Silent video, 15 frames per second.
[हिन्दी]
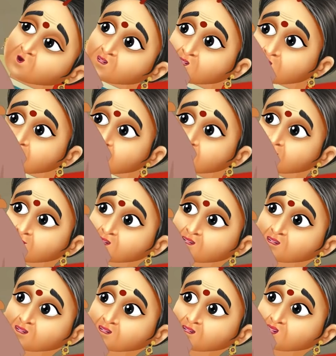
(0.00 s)
अरे अरे
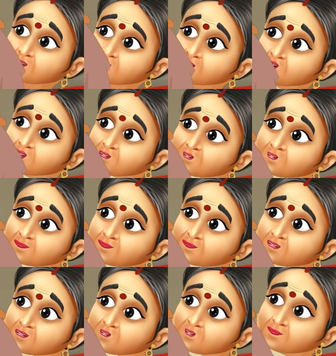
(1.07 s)
अरे ये
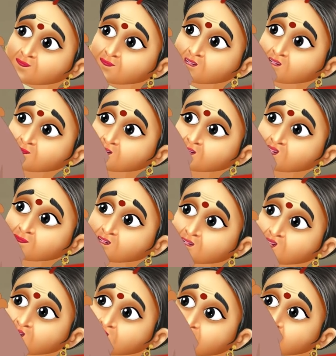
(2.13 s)
चूहा कहाँ से आ गया
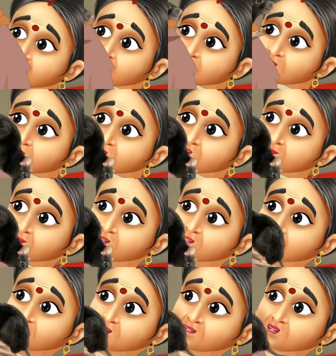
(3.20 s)
अरे भगाओ इसे
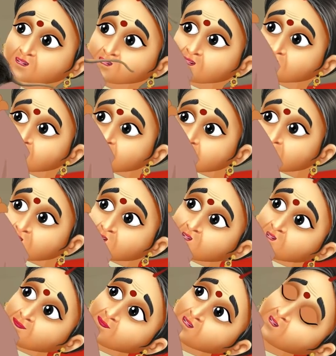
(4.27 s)
बाप रे अरे
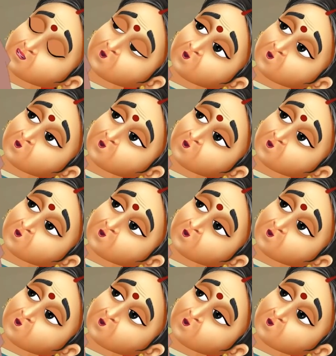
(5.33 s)
बहुत